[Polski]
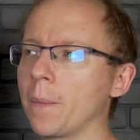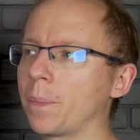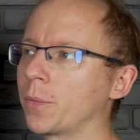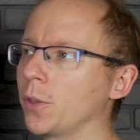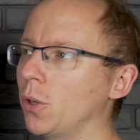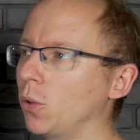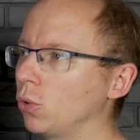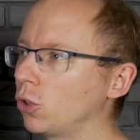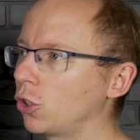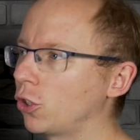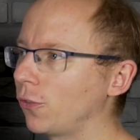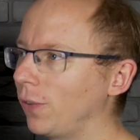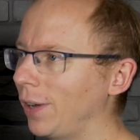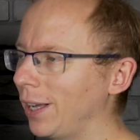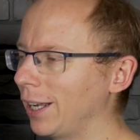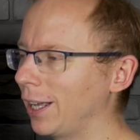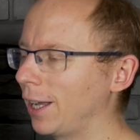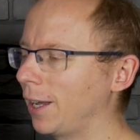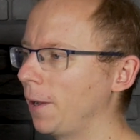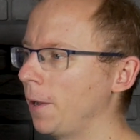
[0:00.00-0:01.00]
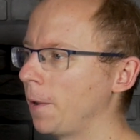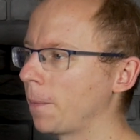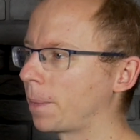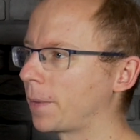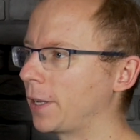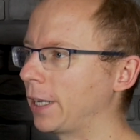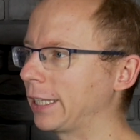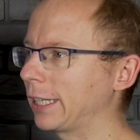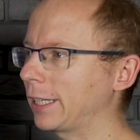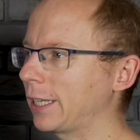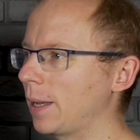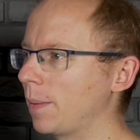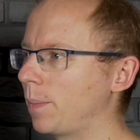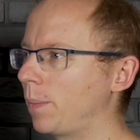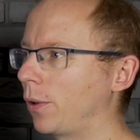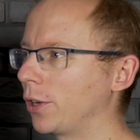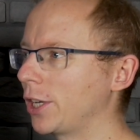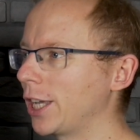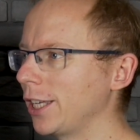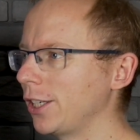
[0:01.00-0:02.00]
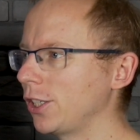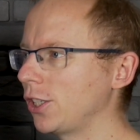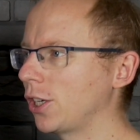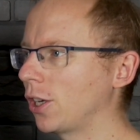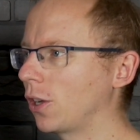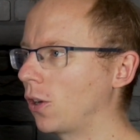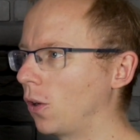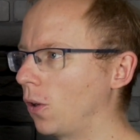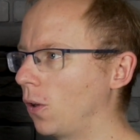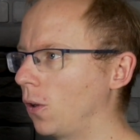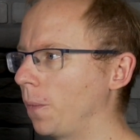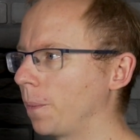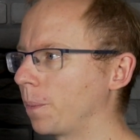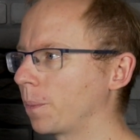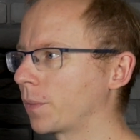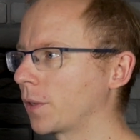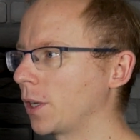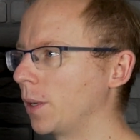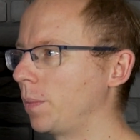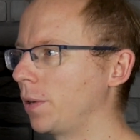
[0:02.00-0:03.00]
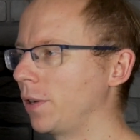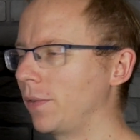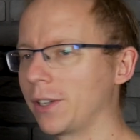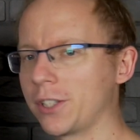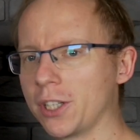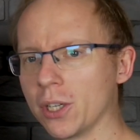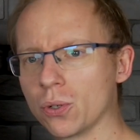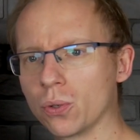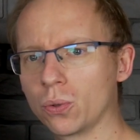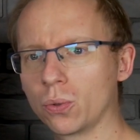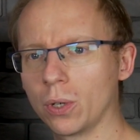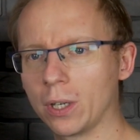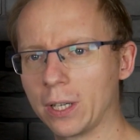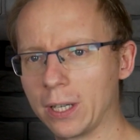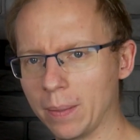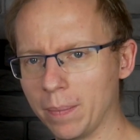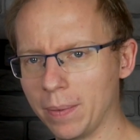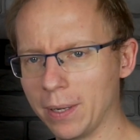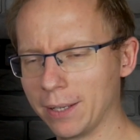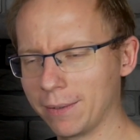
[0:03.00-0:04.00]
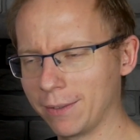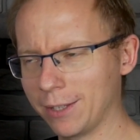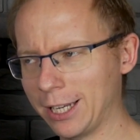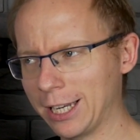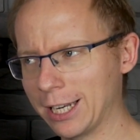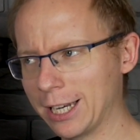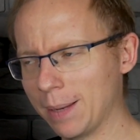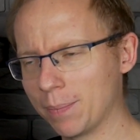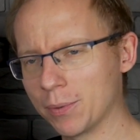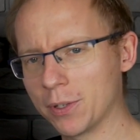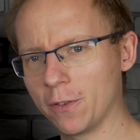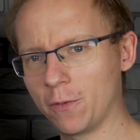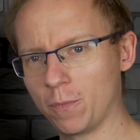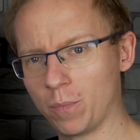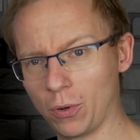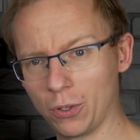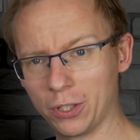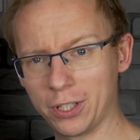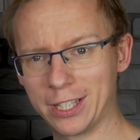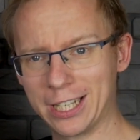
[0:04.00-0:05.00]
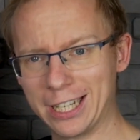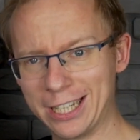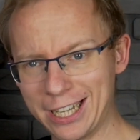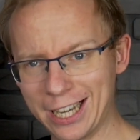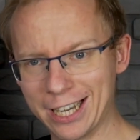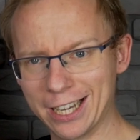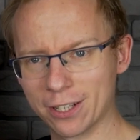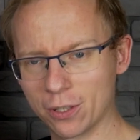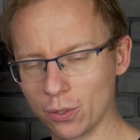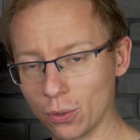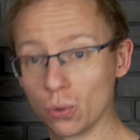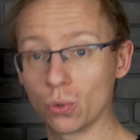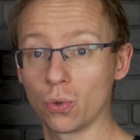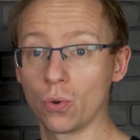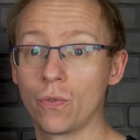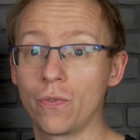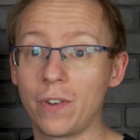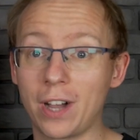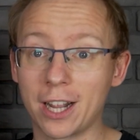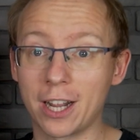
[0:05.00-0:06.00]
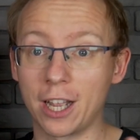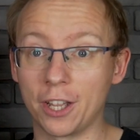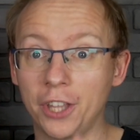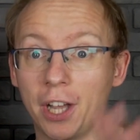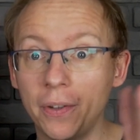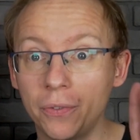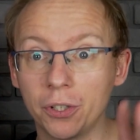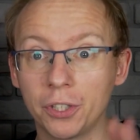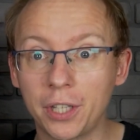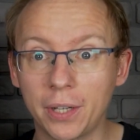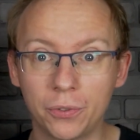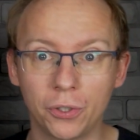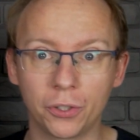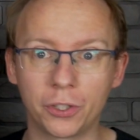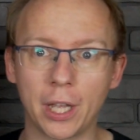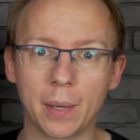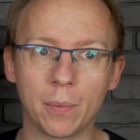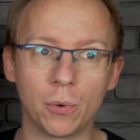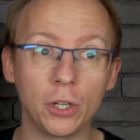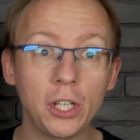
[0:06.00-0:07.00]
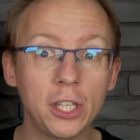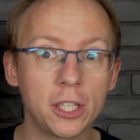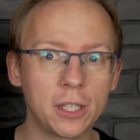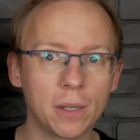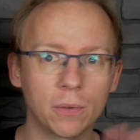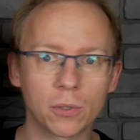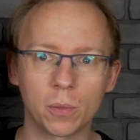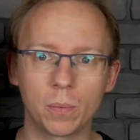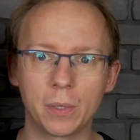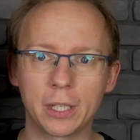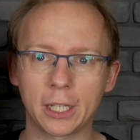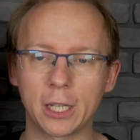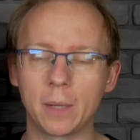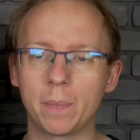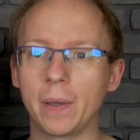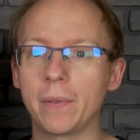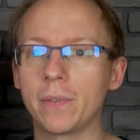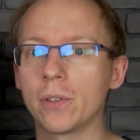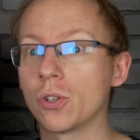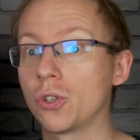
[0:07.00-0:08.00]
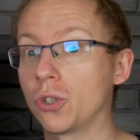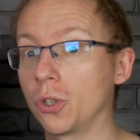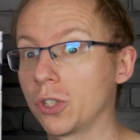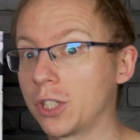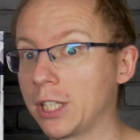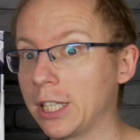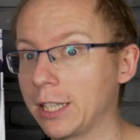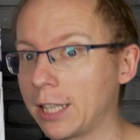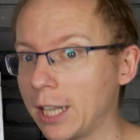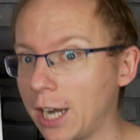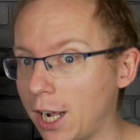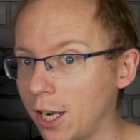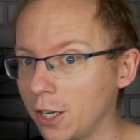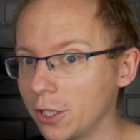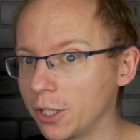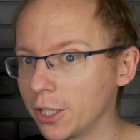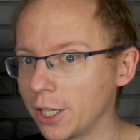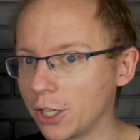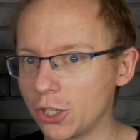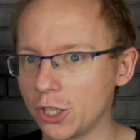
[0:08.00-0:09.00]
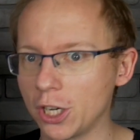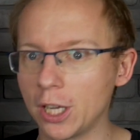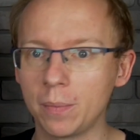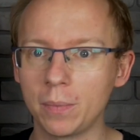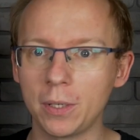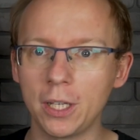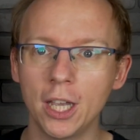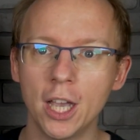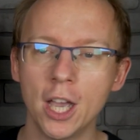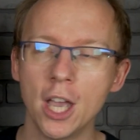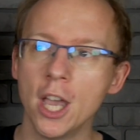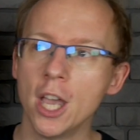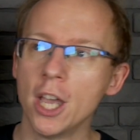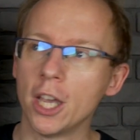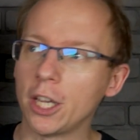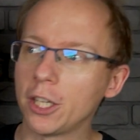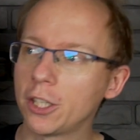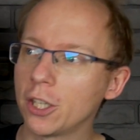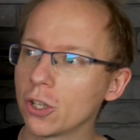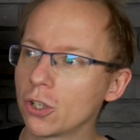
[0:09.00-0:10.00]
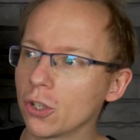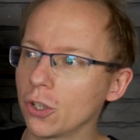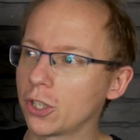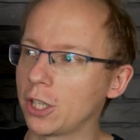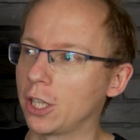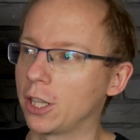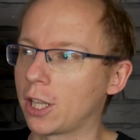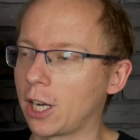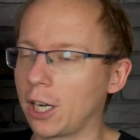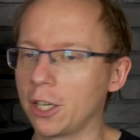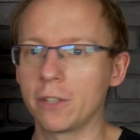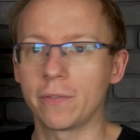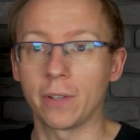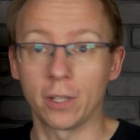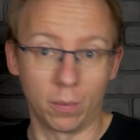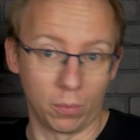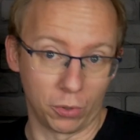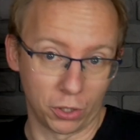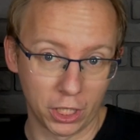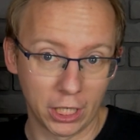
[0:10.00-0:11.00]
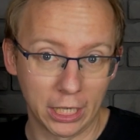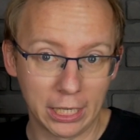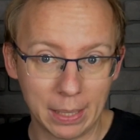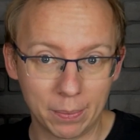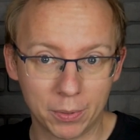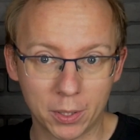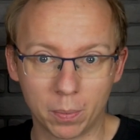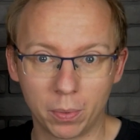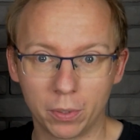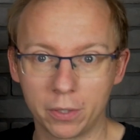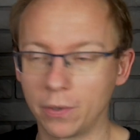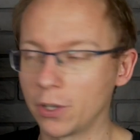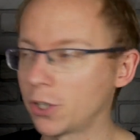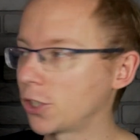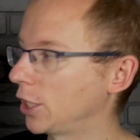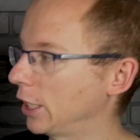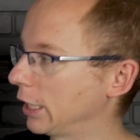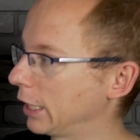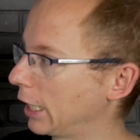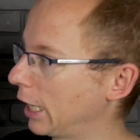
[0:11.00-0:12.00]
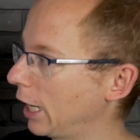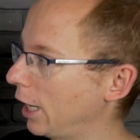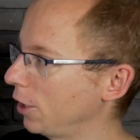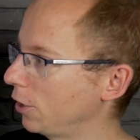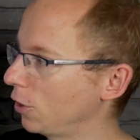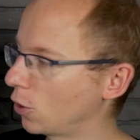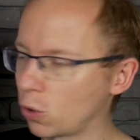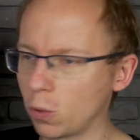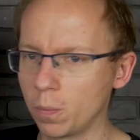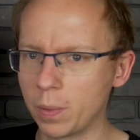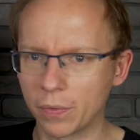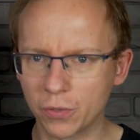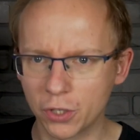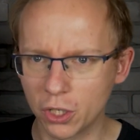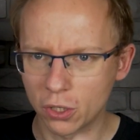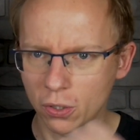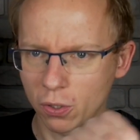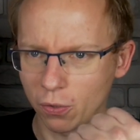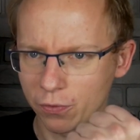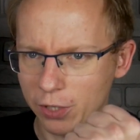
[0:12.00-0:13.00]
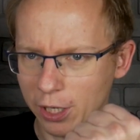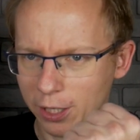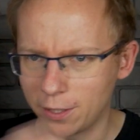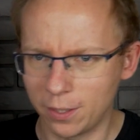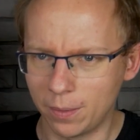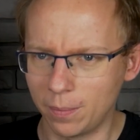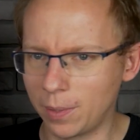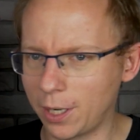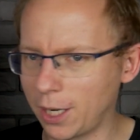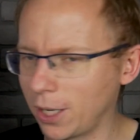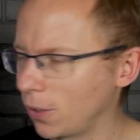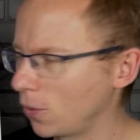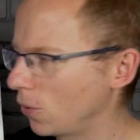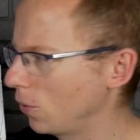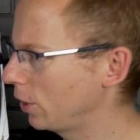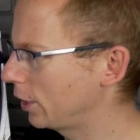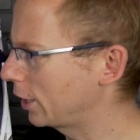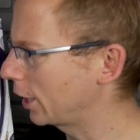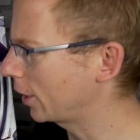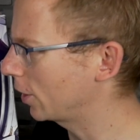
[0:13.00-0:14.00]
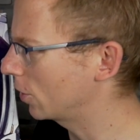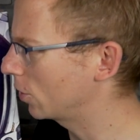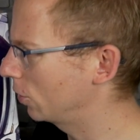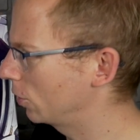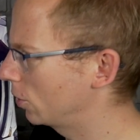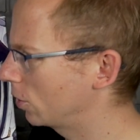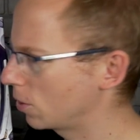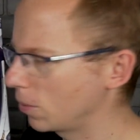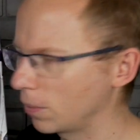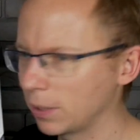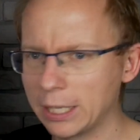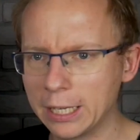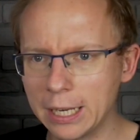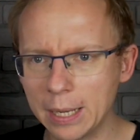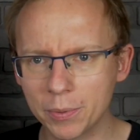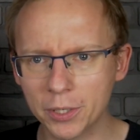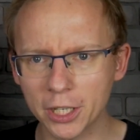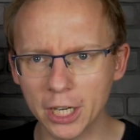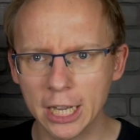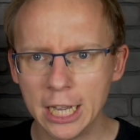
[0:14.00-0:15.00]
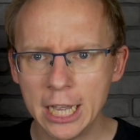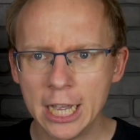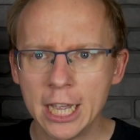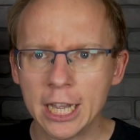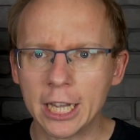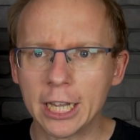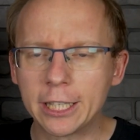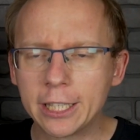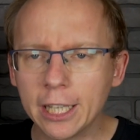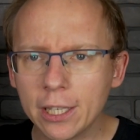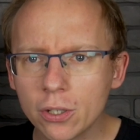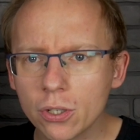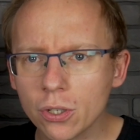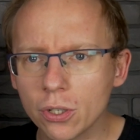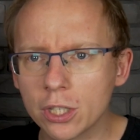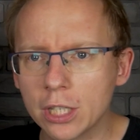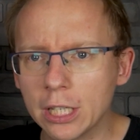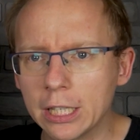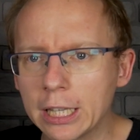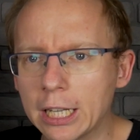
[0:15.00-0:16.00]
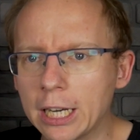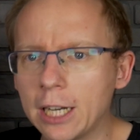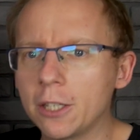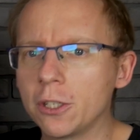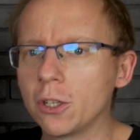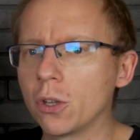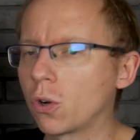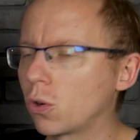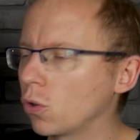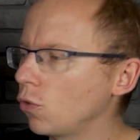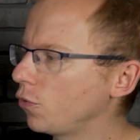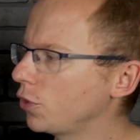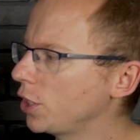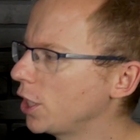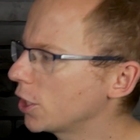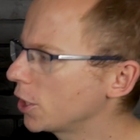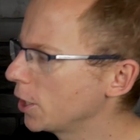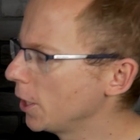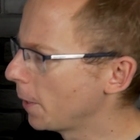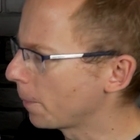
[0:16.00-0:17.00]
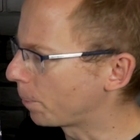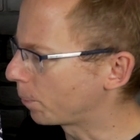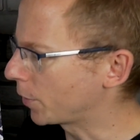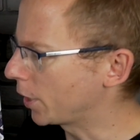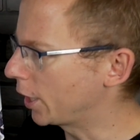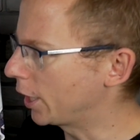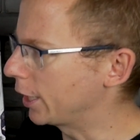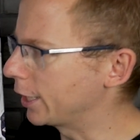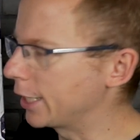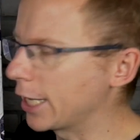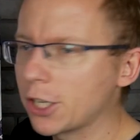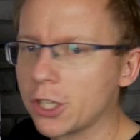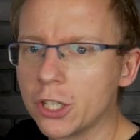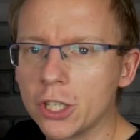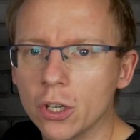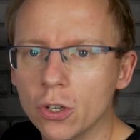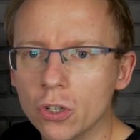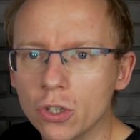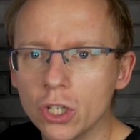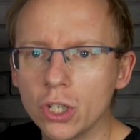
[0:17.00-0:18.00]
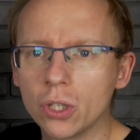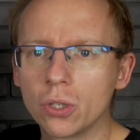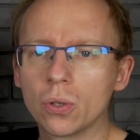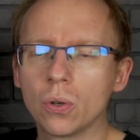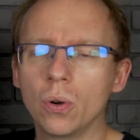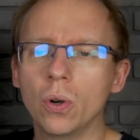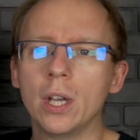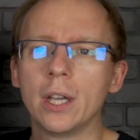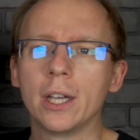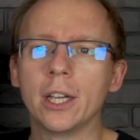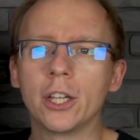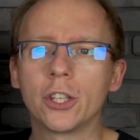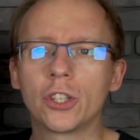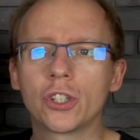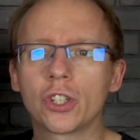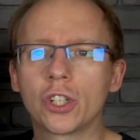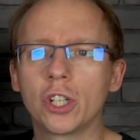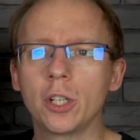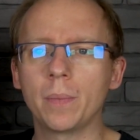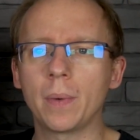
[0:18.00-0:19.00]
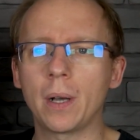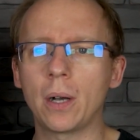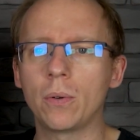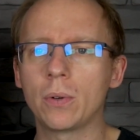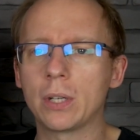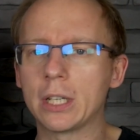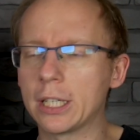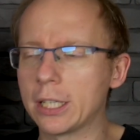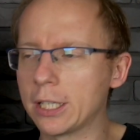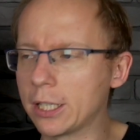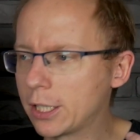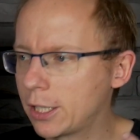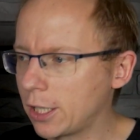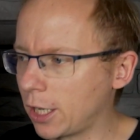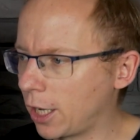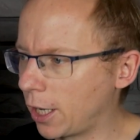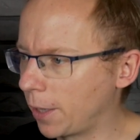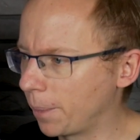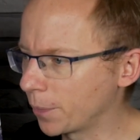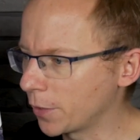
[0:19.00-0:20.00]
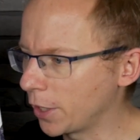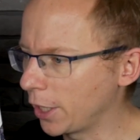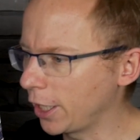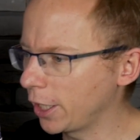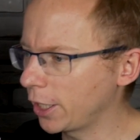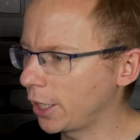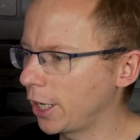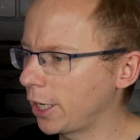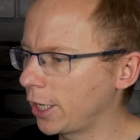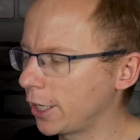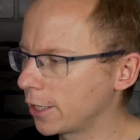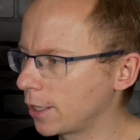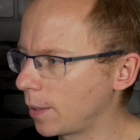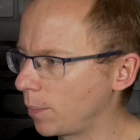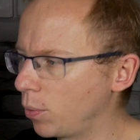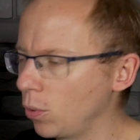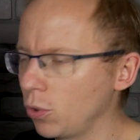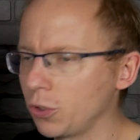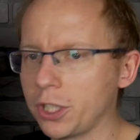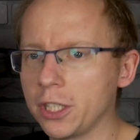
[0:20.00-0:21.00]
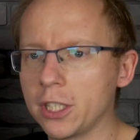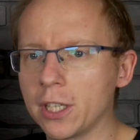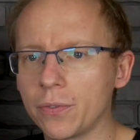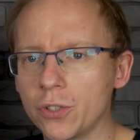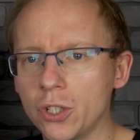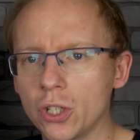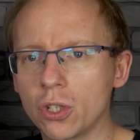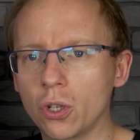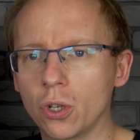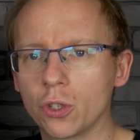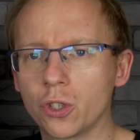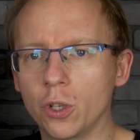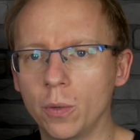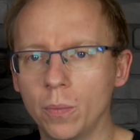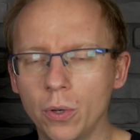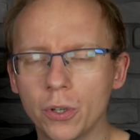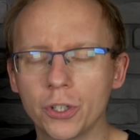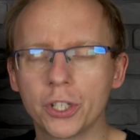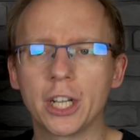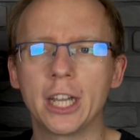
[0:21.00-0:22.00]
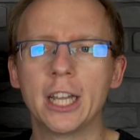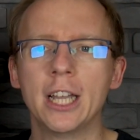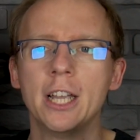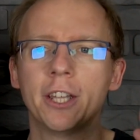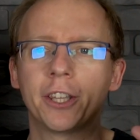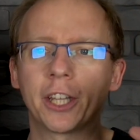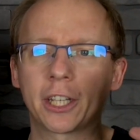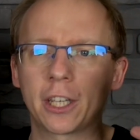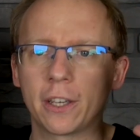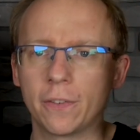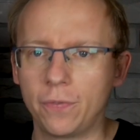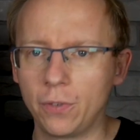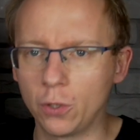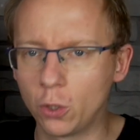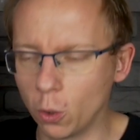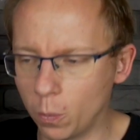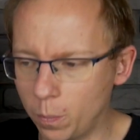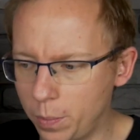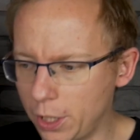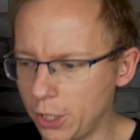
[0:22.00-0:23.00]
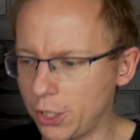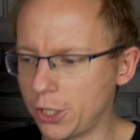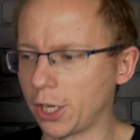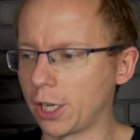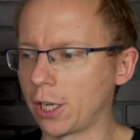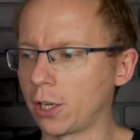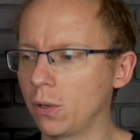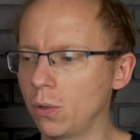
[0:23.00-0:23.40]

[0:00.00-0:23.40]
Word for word: no, utrwala e, takie pojęcie o mm, prywaciarzu, które chyba najlepsze w Polsce nie jest. Otóż uwaga, dawno, dawno temu istniał sobie taki pewien rząd centralny na Ziemi i ten rząd centralny wiadomo, że najlepszy, ponieważ centralny skupia wszystko w jednym ręku i takie rządy są najlepsze i ten rząd centralny również mm, e, na Księżycu e, trzymał za rękę i za puls i za wszystko, co może, takie wydobycie.